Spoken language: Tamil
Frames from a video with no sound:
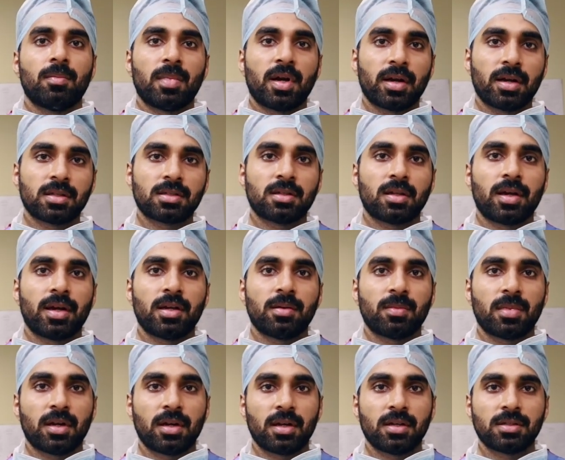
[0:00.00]
மைனஸ் நைன்
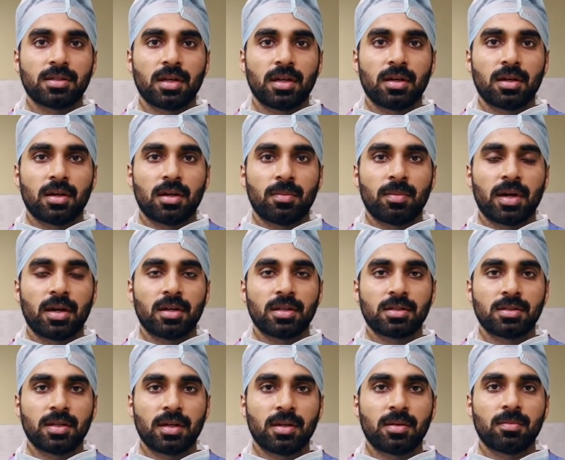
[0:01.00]
மைனஸ் ஏ
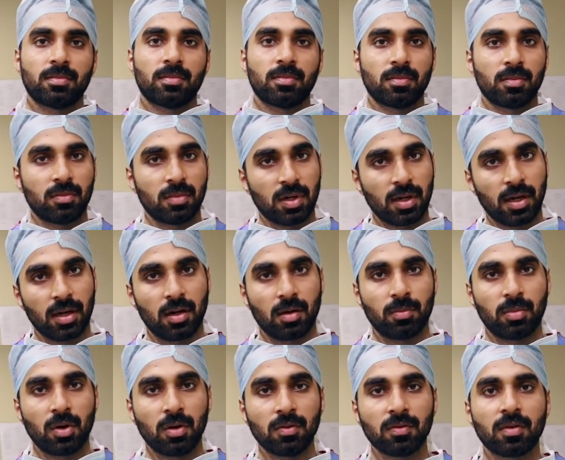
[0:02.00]
மைனஸ் டென் அண்ட்
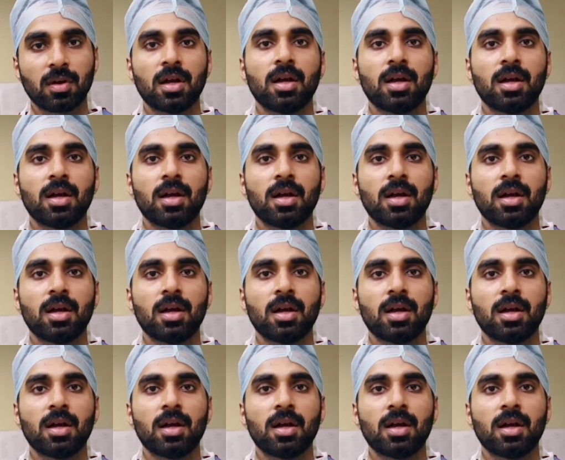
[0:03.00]
அபவ்